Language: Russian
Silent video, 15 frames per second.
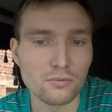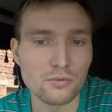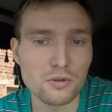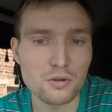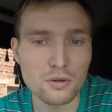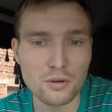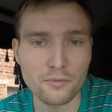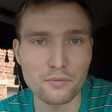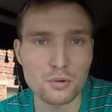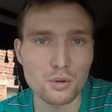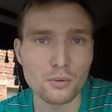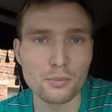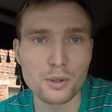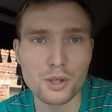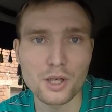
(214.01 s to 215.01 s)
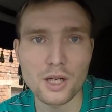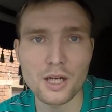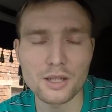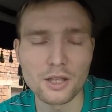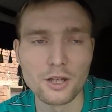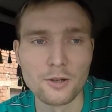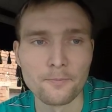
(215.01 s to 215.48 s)
Везем все в
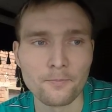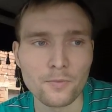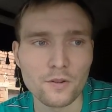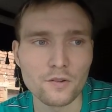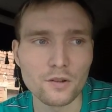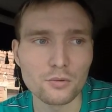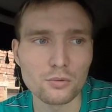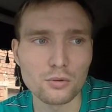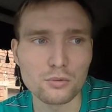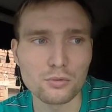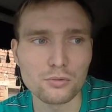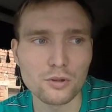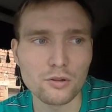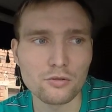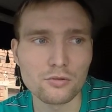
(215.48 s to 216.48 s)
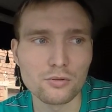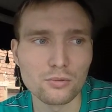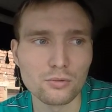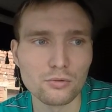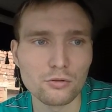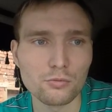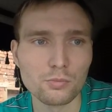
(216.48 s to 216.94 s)
Якат. За тот у нас
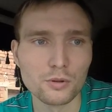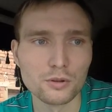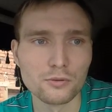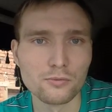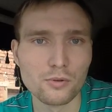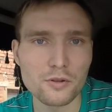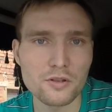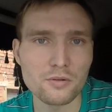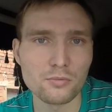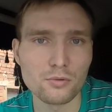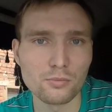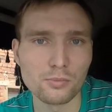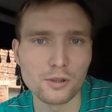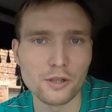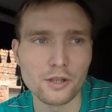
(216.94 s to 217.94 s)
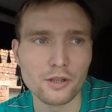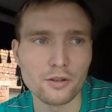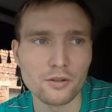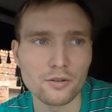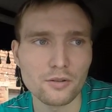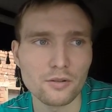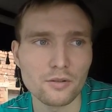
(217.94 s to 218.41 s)
груз был 8
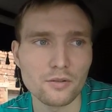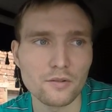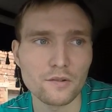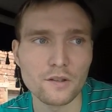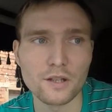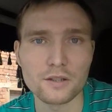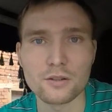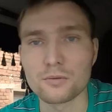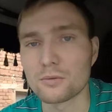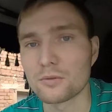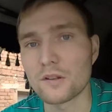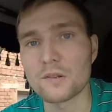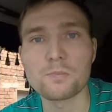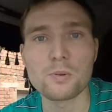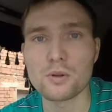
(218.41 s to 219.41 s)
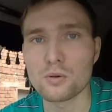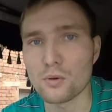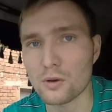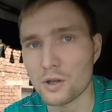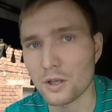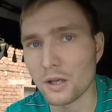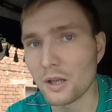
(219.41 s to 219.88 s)
рублей. За этот у нас
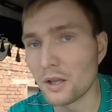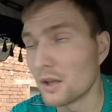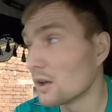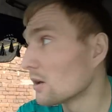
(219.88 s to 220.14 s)
пятерка.